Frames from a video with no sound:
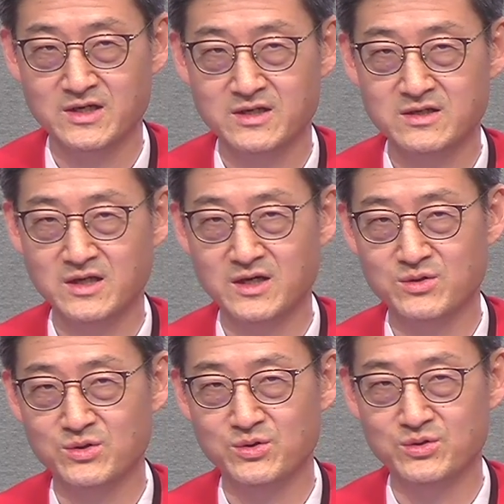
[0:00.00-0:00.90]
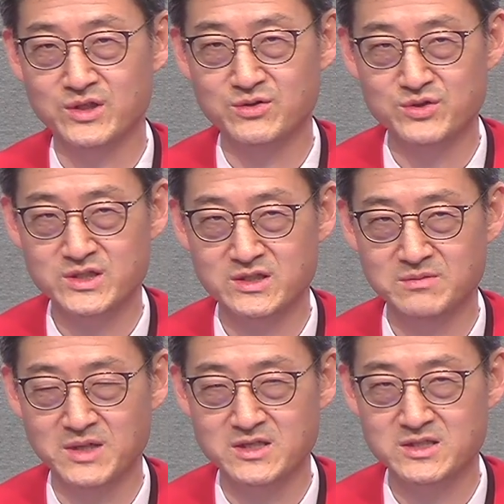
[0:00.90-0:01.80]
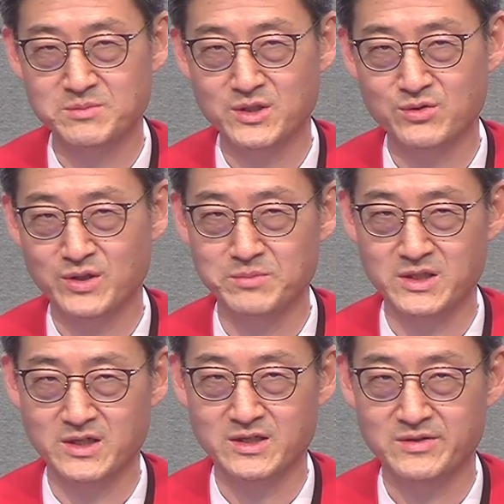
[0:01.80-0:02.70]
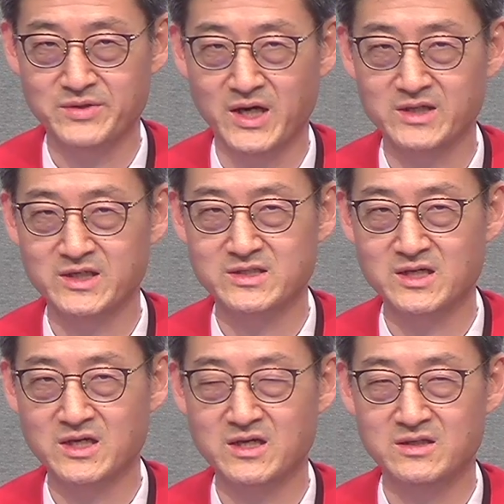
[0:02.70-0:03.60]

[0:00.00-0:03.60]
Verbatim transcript: 그대로 이루신 말씀이기도 합니다. 나귀 새끼를